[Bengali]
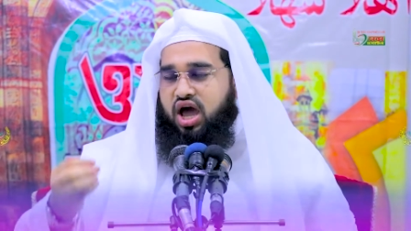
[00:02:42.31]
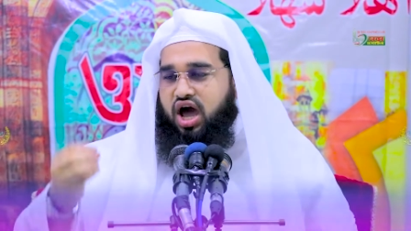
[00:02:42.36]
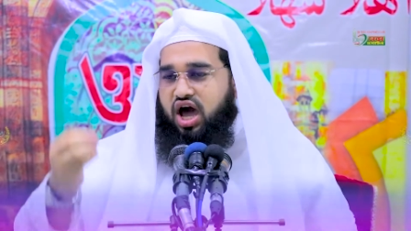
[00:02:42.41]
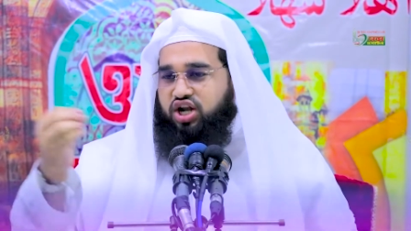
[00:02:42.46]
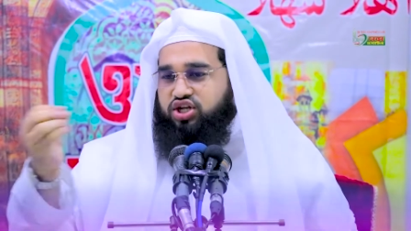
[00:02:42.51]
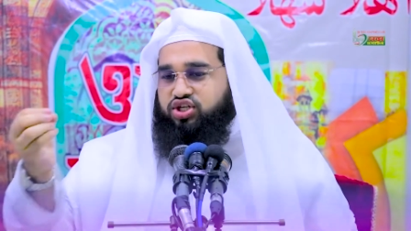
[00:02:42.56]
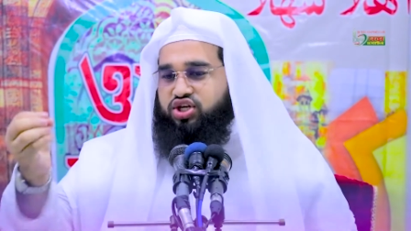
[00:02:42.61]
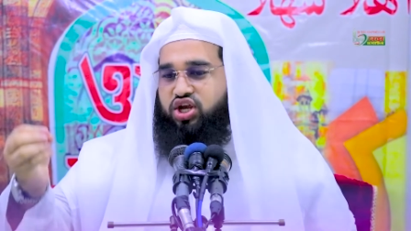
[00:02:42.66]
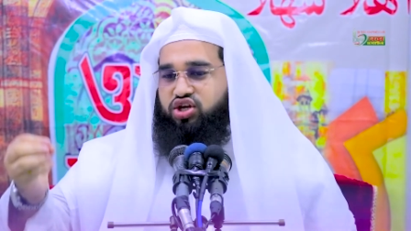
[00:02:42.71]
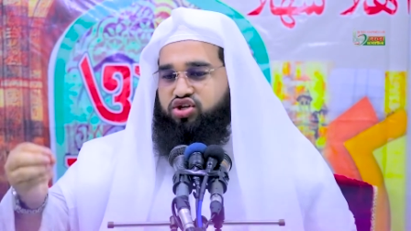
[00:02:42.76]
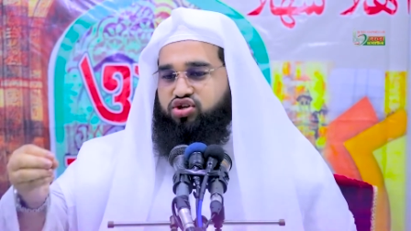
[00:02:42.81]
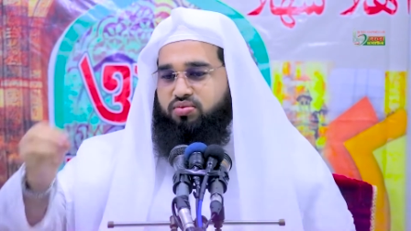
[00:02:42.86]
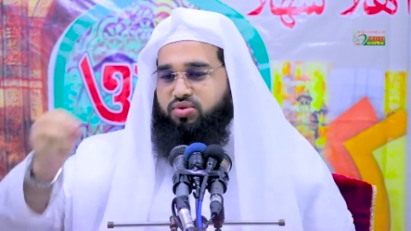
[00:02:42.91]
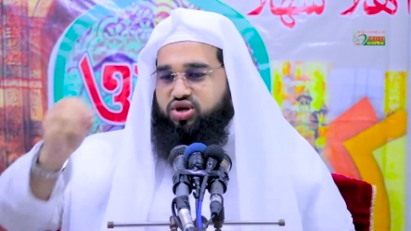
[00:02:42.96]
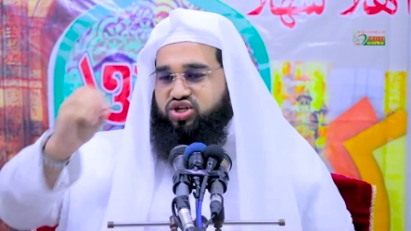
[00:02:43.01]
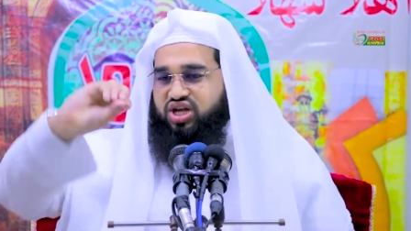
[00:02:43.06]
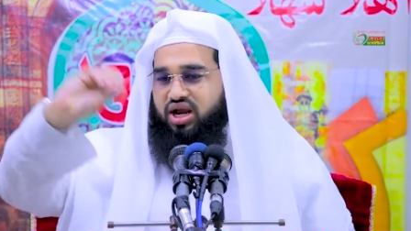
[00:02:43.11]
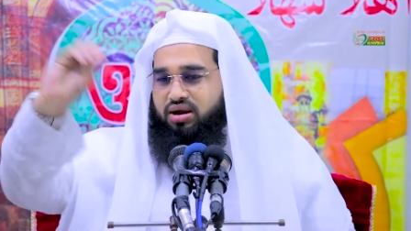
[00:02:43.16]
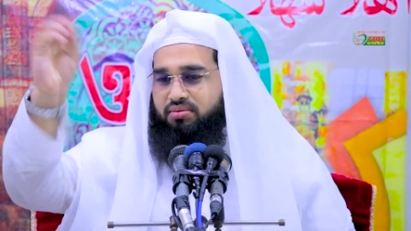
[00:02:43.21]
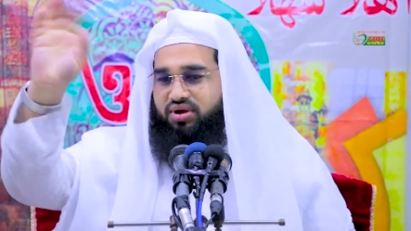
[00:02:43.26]
আর সেই
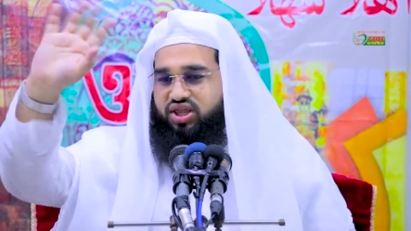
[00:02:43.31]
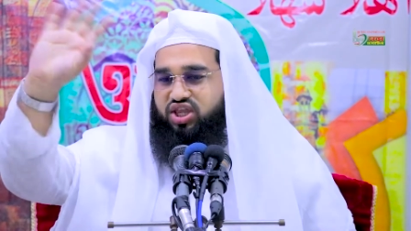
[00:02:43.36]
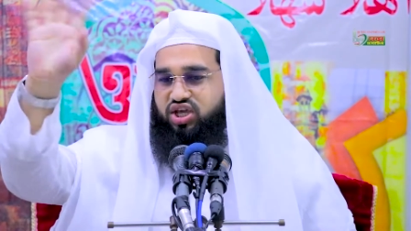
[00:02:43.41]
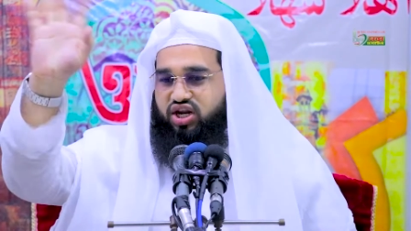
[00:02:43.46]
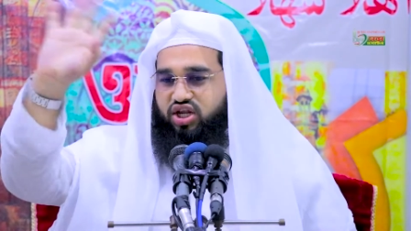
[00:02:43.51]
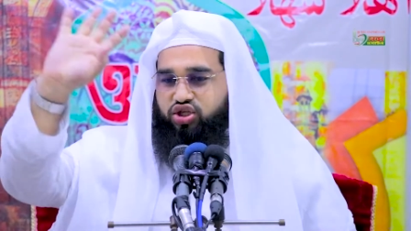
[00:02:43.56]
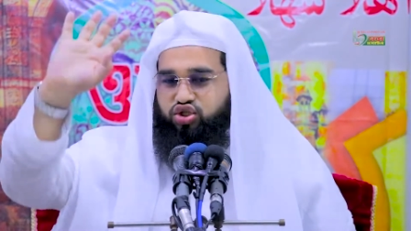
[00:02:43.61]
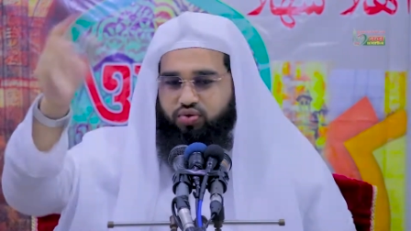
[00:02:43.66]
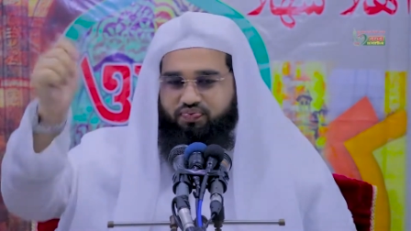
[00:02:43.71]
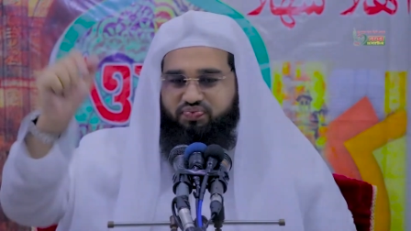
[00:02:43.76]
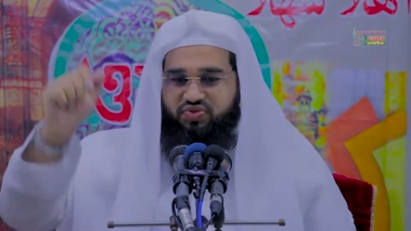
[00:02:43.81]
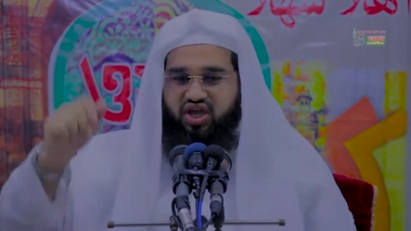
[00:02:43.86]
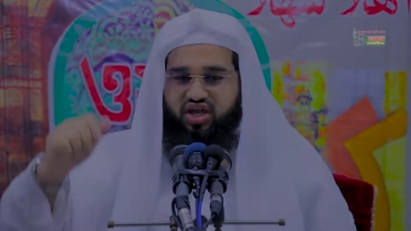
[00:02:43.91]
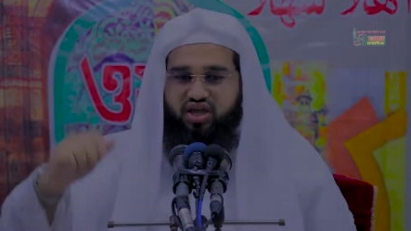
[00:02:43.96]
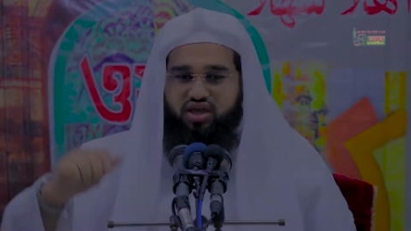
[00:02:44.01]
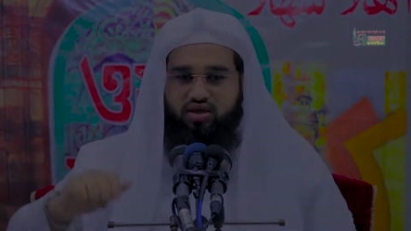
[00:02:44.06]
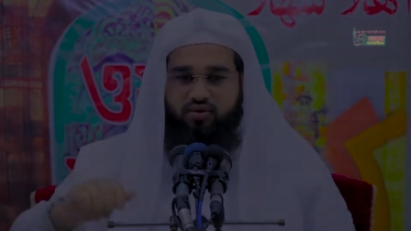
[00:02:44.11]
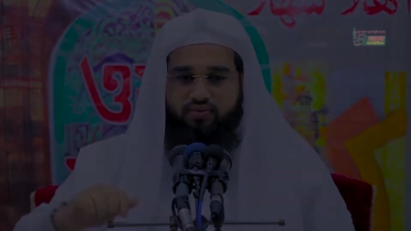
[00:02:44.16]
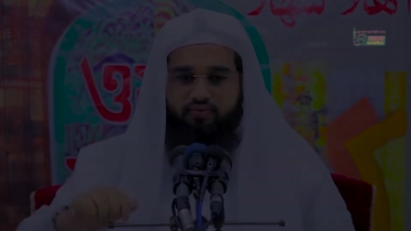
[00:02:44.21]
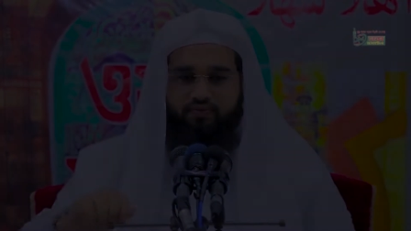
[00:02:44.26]
সময় সাংবাদিকরা চুপ থাকে